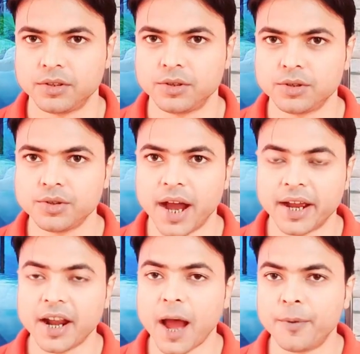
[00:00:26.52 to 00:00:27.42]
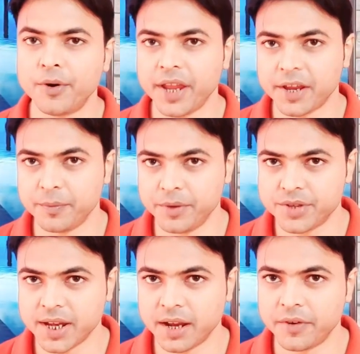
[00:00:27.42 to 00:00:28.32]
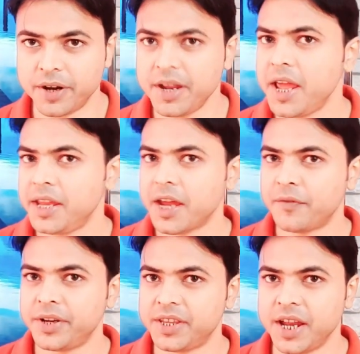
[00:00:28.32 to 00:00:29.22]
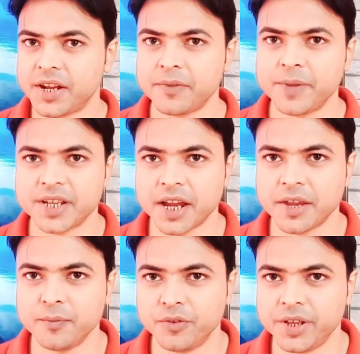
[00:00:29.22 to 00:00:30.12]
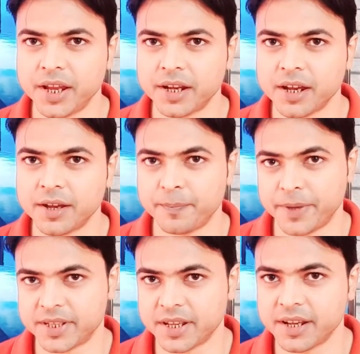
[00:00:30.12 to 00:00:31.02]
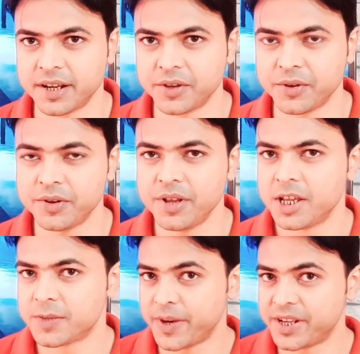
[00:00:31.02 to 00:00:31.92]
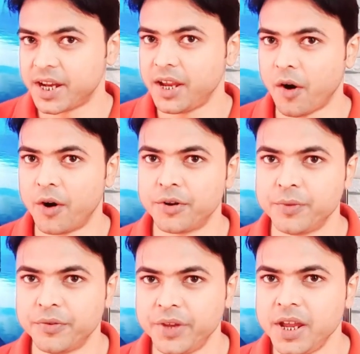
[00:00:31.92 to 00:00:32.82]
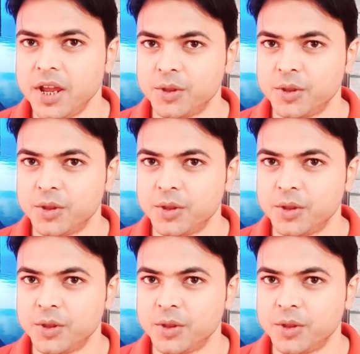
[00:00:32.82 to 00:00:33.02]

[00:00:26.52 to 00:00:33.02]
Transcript: दोस्तों अगर आप हो एक म्यूज़िक लवर या फिर थिएटर में जाके मूवी देखना पसंद करते हो स्पेशली हॉरर मूवी